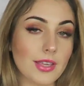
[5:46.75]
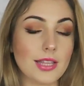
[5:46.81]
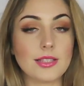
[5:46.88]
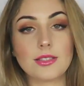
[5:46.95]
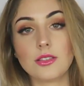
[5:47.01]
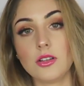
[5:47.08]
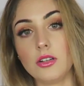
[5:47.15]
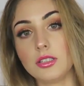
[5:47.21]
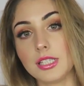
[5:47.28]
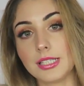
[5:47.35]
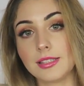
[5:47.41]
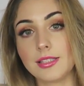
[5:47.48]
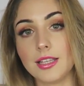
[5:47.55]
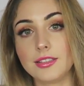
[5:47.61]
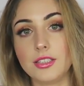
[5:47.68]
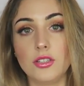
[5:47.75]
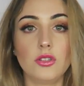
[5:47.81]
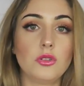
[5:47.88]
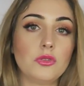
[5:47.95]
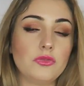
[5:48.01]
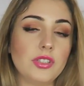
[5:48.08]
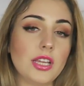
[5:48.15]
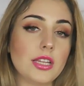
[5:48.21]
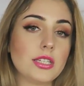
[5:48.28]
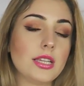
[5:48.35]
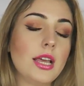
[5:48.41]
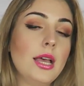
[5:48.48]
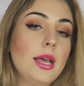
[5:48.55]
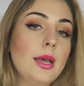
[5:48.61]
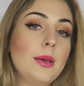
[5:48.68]
Więc no niestety również
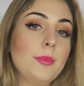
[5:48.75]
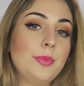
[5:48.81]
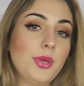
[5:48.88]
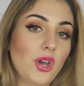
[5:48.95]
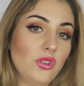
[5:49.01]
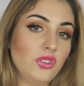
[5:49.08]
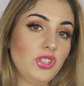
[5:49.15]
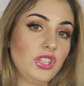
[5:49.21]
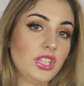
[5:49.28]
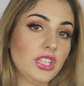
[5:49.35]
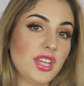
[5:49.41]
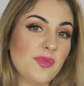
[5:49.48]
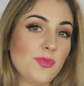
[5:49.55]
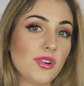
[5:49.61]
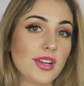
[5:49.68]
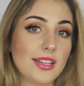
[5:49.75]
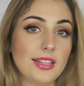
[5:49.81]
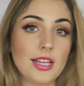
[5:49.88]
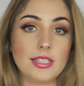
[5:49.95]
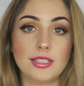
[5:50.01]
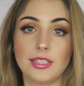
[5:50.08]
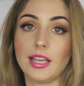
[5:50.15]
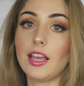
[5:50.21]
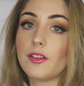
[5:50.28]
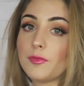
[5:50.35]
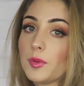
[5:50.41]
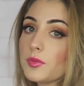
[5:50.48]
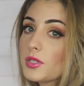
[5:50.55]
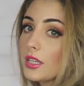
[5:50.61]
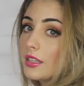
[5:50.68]
Piątki nie mogę dać tak jak
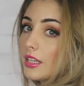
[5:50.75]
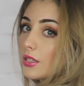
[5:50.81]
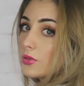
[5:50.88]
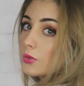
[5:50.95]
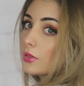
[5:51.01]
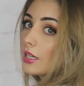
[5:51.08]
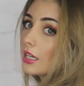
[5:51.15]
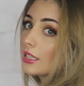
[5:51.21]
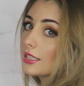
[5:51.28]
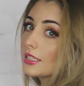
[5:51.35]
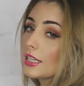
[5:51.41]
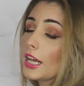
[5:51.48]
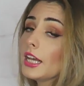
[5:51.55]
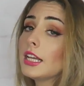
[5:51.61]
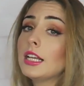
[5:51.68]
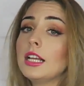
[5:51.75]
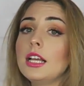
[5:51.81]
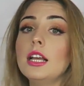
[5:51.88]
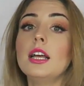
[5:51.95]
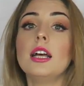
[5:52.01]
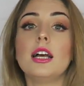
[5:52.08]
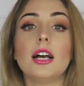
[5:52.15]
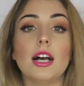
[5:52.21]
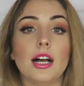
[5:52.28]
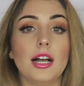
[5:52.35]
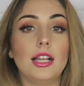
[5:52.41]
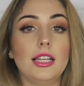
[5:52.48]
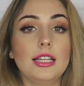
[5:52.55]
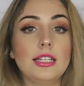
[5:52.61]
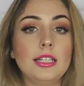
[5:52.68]
w poprzedniej sukience,
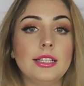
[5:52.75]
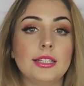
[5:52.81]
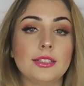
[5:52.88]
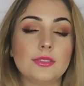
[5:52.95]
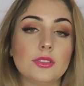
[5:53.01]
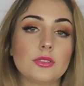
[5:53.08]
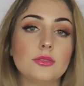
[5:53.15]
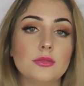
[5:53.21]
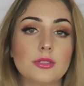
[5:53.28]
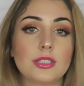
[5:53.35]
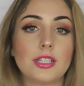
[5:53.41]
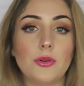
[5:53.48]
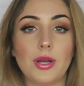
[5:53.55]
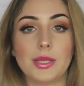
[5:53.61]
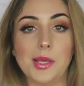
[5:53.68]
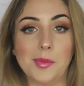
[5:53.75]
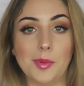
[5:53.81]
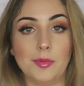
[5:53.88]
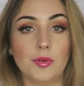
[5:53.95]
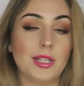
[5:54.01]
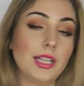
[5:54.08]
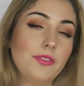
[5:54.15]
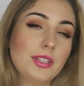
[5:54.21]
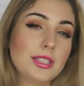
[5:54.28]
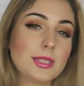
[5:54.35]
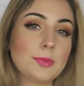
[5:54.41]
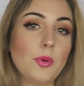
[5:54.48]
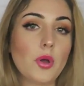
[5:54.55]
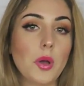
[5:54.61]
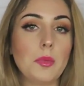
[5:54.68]
ale no kurde, ładna by była. Nawet
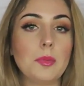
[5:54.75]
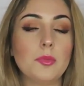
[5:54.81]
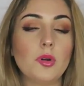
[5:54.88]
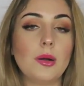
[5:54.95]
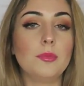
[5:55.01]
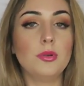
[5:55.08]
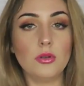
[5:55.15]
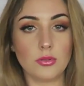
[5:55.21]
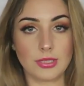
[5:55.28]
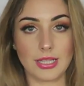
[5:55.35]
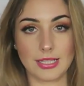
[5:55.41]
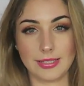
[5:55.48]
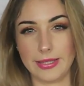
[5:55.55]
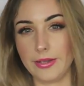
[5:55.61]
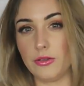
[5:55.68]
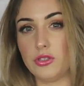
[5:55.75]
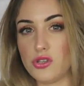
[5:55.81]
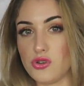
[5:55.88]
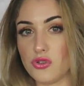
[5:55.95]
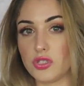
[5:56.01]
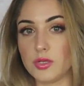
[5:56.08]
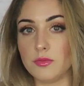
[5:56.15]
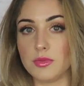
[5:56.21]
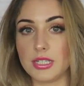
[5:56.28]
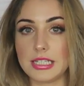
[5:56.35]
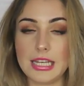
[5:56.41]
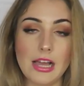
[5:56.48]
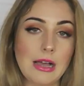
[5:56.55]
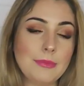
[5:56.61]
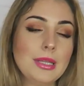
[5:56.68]
spoko by była bluzka z tego, też o tym
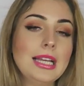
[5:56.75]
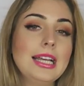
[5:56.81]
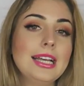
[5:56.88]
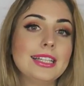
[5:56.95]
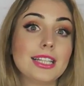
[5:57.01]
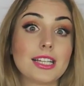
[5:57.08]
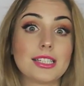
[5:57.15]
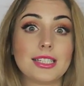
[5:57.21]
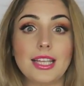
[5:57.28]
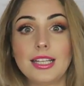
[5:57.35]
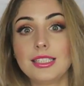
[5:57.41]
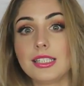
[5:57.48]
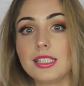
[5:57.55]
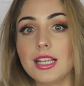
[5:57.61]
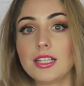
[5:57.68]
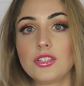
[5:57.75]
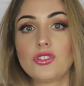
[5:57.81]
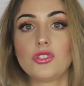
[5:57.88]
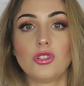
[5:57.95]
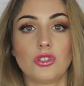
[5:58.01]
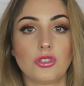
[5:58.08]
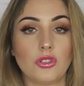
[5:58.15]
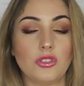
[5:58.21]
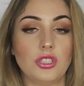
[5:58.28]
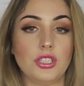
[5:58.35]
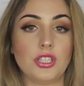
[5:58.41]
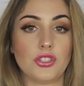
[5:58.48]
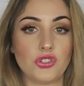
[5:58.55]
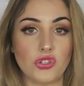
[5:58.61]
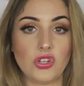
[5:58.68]
myślałam. Także dajcie znać, co
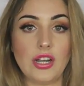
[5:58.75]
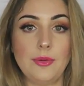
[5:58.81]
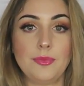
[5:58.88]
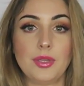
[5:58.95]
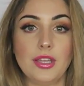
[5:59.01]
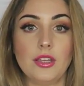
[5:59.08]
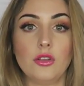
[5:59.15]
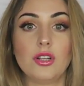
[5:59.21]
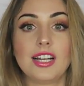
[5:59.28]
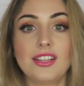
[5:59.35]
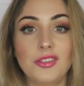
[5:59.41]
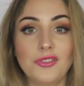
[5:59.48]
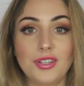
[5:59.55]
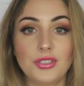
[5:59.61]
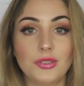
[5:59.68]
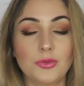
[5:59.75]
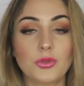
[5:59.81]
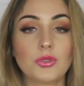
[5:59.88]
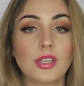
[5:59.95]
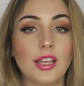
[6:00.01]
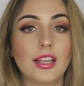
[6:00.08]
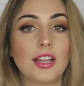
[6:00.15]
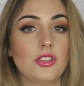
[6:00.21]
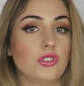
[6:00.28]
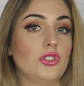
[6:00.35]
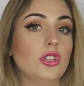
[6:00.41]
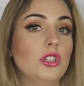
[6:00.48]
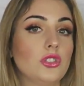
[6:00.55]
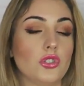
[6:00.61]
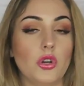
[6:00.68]
sądzicie, czy lepiej ratować tą sukienkę,
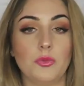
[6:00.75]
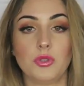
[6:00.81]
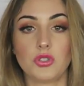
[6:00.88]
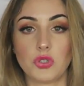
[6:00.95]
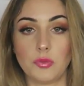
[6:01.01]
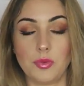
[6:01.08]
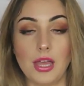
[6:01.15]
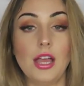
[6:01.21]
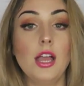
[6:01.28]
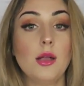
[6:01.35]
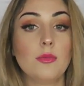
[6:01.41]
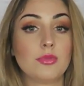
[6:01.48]
czy zrobić sobie,